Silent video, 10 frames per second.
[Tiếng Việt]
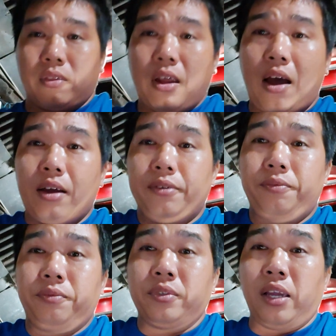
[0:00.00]
đó
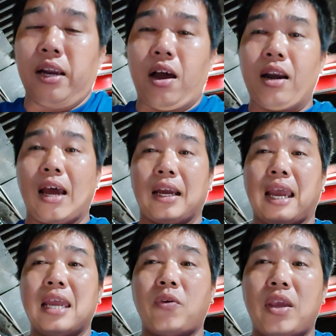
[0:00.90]
thì đó là
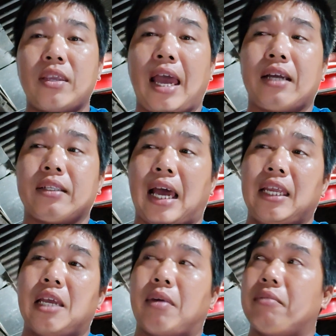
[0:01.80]
cái nguyên nhân tại
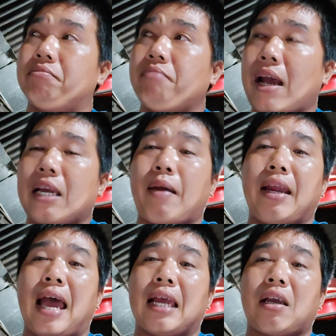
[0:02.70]
vì mình bắt cái bầy
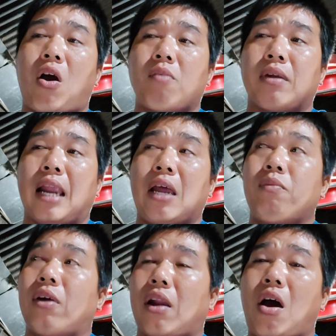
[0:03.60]
gà con mình lại
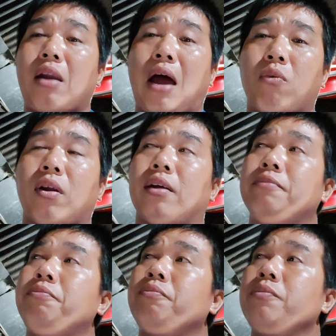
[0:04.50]
lúc rồi đó lâu rồi
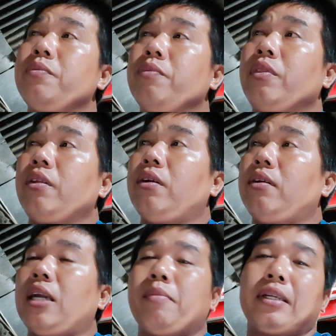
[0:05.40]

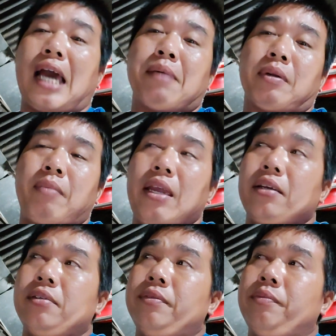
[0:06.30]
là mình cào mình biết
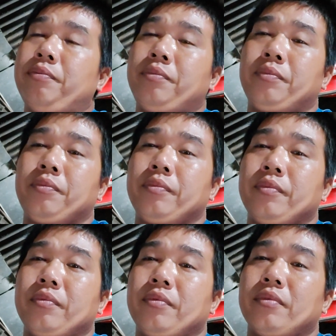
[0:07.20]

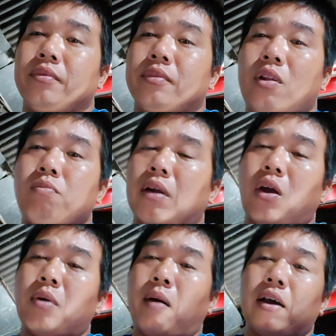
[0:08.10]
lúc mà
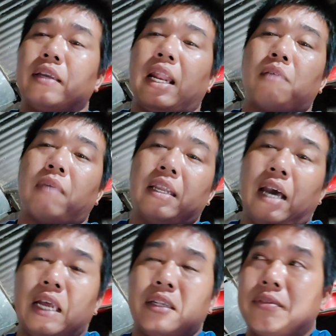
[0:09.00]
nó bị bự vậy nó không bị
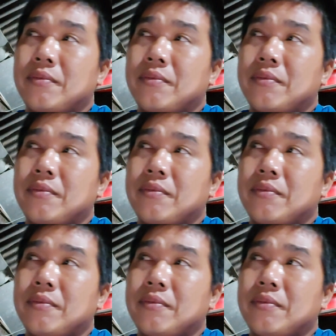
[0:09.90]
hết